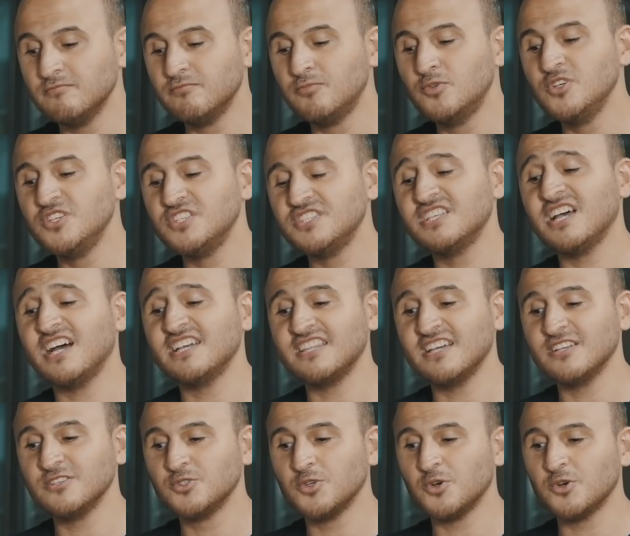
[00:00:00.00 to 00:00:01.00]
bu iş
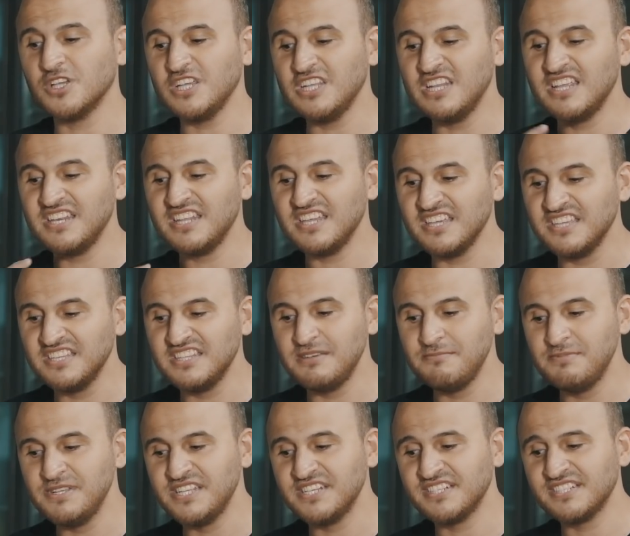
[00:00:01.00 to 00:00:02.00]
zaten çok ileriye
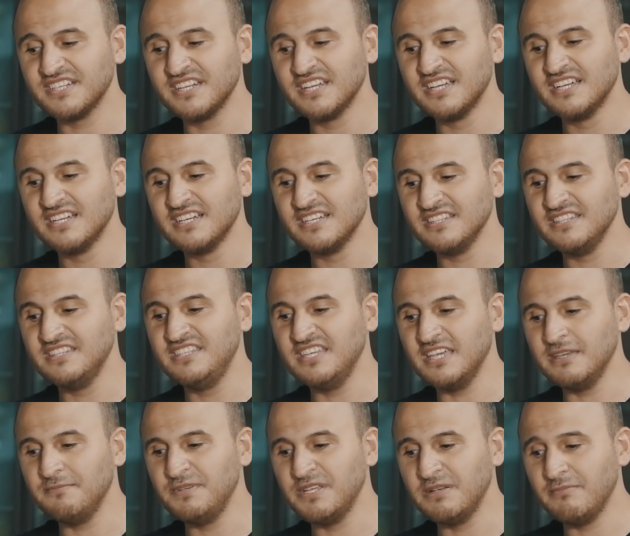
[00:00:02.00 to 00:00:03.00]
gidebilir
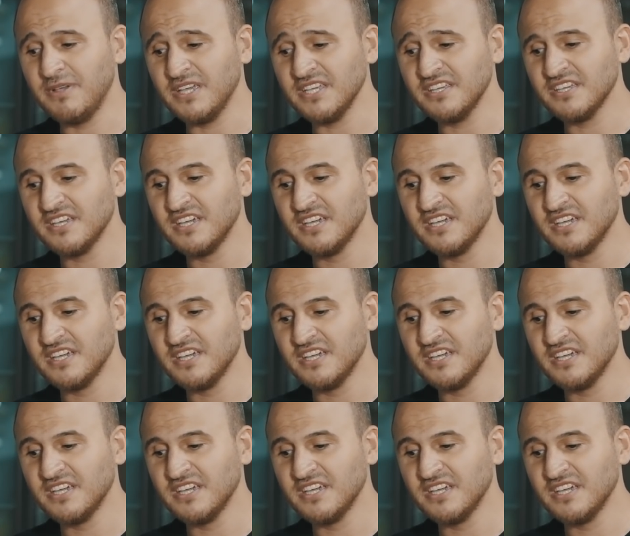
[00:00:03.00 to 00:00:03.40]
diyebilmek,